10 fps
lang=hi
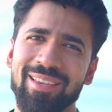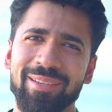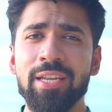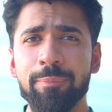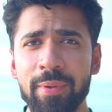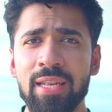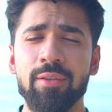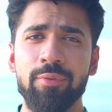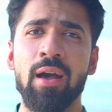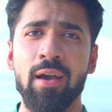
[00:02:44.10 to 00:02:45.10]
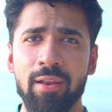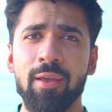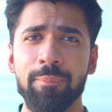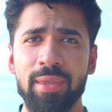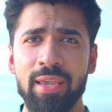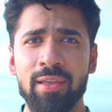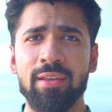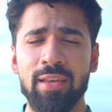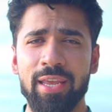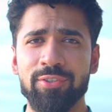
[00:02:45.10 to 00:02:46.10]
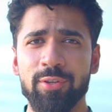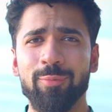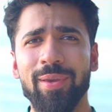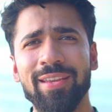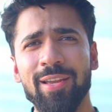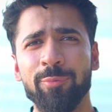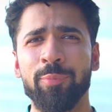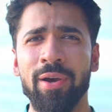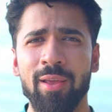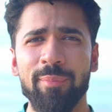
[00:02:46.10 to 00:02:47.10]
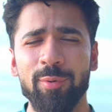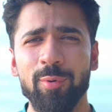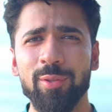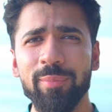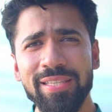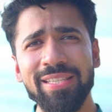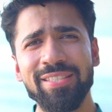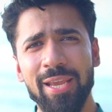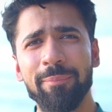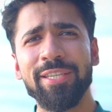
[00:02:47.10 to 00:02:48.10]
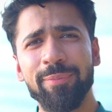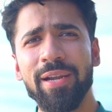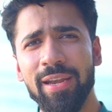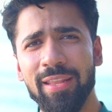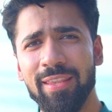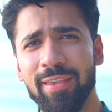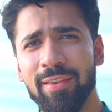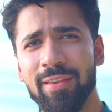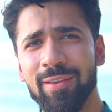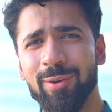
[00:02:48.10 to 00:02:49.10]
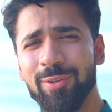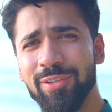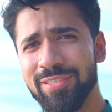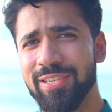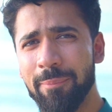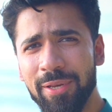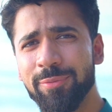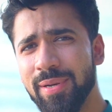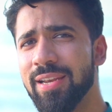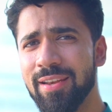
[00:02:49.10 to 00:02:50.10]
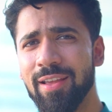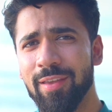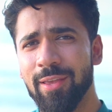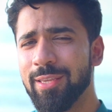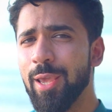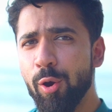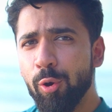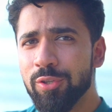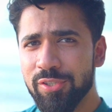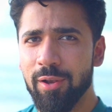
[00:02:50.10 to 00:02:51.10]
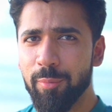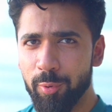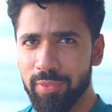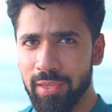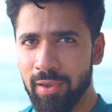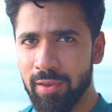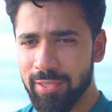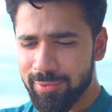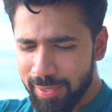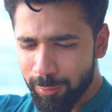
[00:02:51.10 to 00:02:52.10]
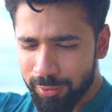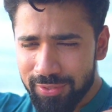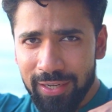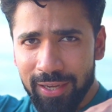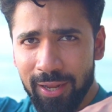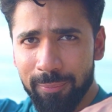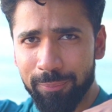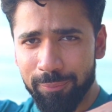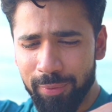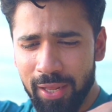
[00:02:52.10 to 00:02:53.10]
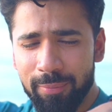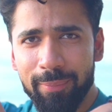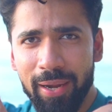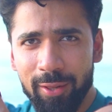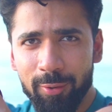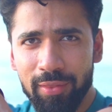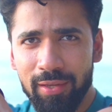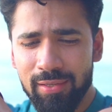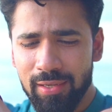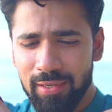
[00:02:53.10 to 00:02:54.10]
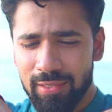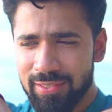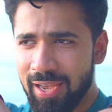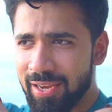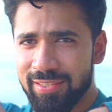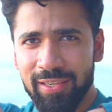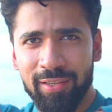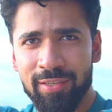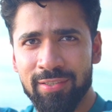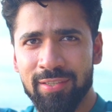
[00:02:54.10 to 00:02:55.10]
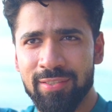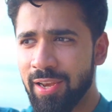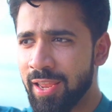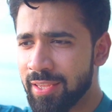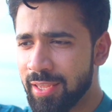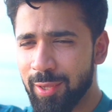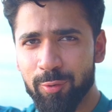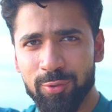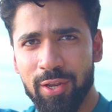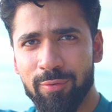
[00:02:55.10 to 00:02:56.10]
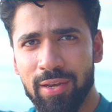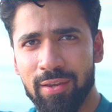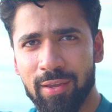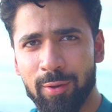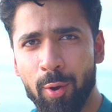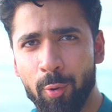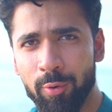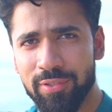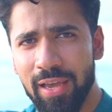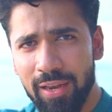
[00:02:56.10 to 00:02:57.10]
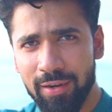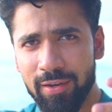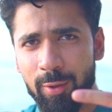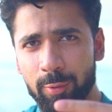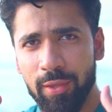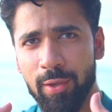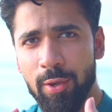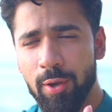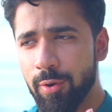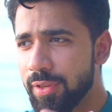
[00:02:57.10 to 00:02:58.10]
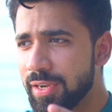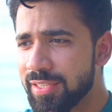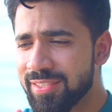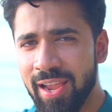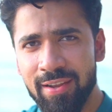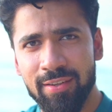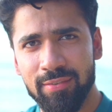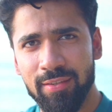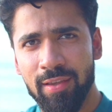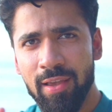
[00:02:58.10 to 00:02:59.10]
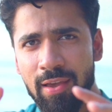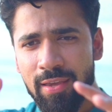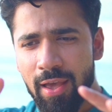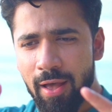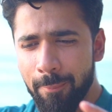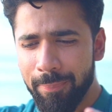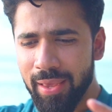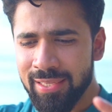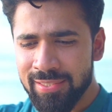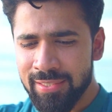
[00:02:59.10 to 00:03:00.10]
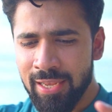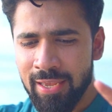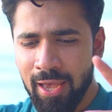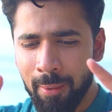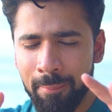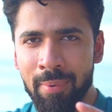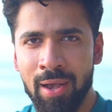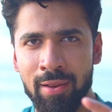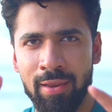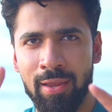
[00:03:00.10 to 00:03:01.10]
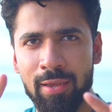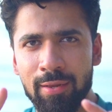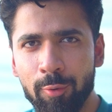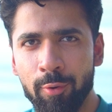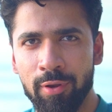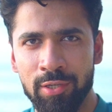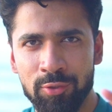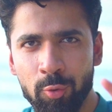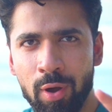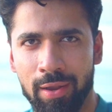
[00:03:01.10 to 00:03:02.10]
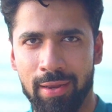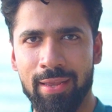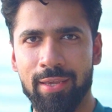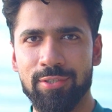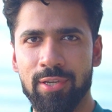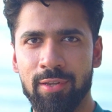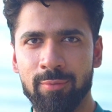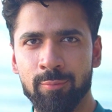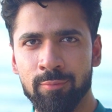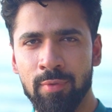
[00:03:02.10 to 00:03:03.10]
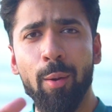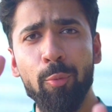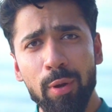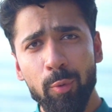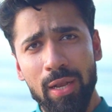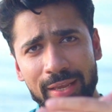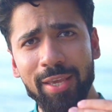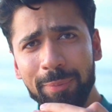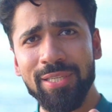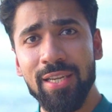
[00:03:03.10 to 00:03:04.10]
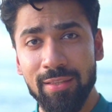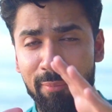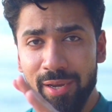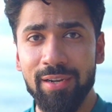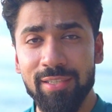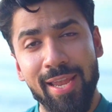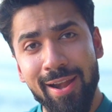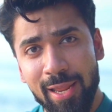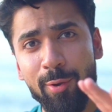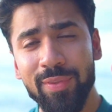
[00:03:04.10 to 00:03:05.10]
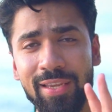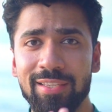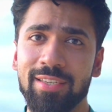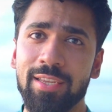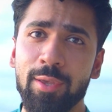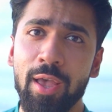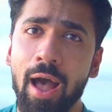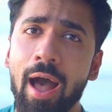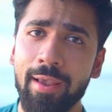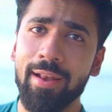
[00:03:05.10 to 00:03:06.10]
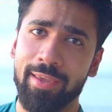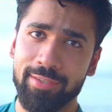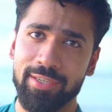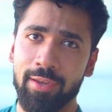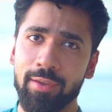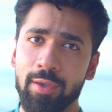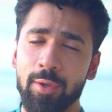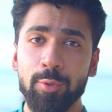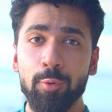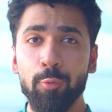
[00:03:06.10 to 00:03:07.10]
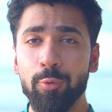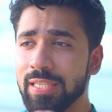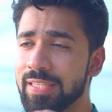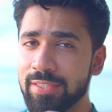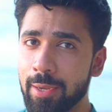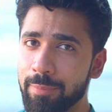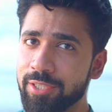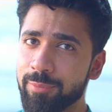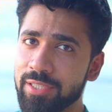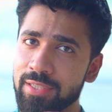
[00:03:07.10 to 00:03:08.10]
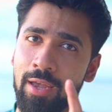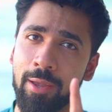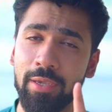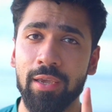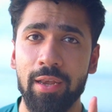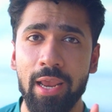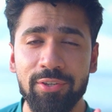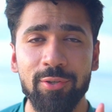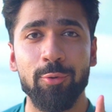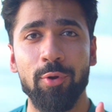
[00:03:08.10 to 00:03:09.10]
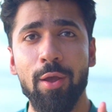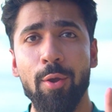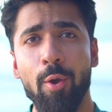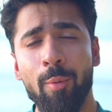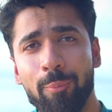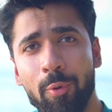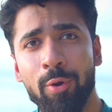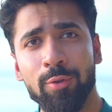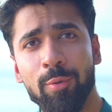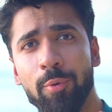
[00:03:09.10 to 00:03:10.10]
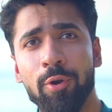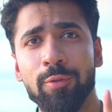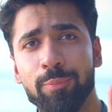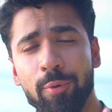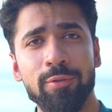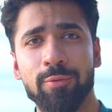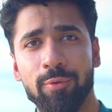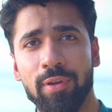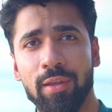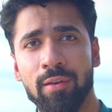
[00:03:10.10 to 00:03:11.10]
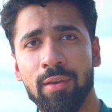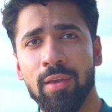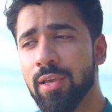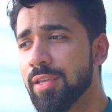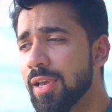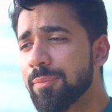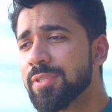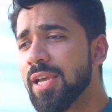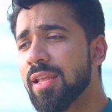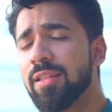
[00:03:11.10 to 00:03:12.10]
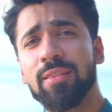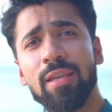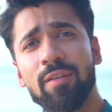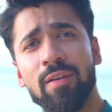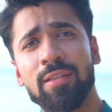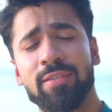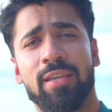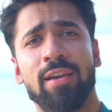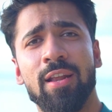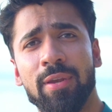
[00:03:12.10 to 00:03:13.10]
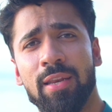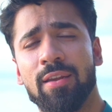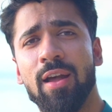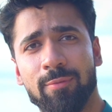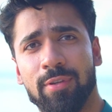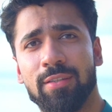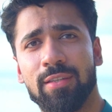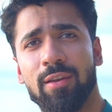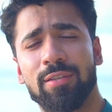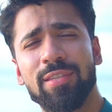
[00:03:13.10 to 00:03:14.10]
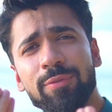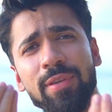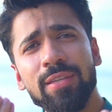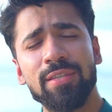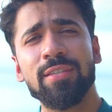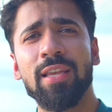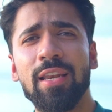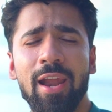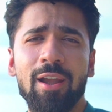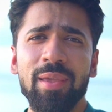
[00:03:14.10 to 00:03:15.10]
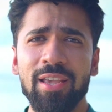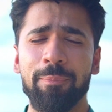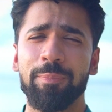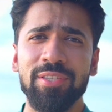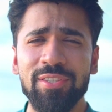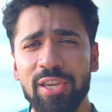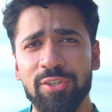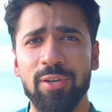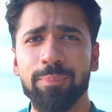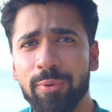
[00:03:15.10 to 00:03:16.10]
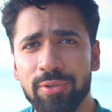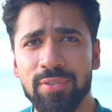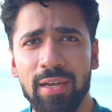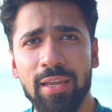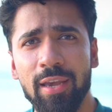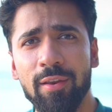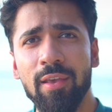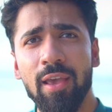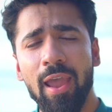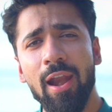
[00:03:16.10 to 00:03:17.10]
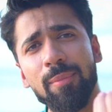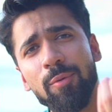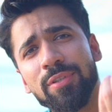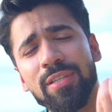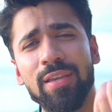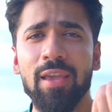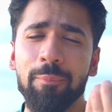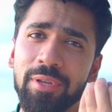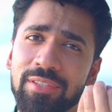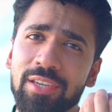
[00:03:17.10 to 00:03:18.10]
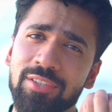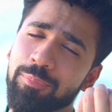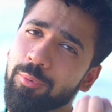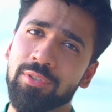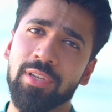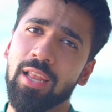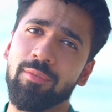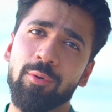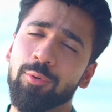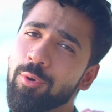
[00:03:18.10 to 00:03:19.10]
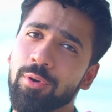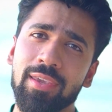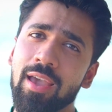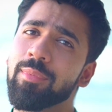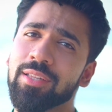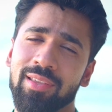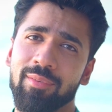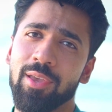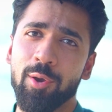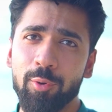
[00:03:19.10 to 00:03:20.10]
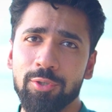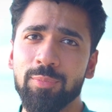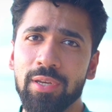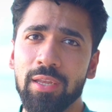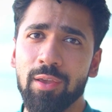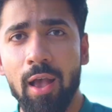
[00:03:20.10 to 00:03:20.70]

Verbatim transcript: मैं जब पहली दफ़ा हारा ना बी आर का इलेक्शन मैंने कहा अब दोबारा बनूंगा तो मेरे साथ स्टैब्लिशमेंट नहीं थी और जो इस्टेब्लिशमेंट है ना ये हॉस्टल में होती है यार इसमें हॉस्टल के ना बड़े बड़े बैठे होते हैं सारे सीनियर्स सराइकी गुजरावाला लाहौर सारे इकट्ठे होते हैं और ये डिसाइड करते हैं कि अब इसने हमारे कॉलेज को आगे लेके जाना है अमूमन वो लेके पीछे जाता है मगर डिसाइड ही होता है कि इसने आगे लेके जाना है तो उस इस्टेब्लिशमेंट से आपके कनेक्शन होना बहुत बहुत बहुत ज़रूरी यार यार बेचारे दिन रात यार आपके लिए काम करते हैं यार सिर्फ किस चीज़ के लिए एंड में एक अप्रिसिएशन पोस्ट के लिए यार एंड में वो सके अप्रिसिएशन पोस्ट के अलावा उनको और क्या मिलता है कुछ भी नहीं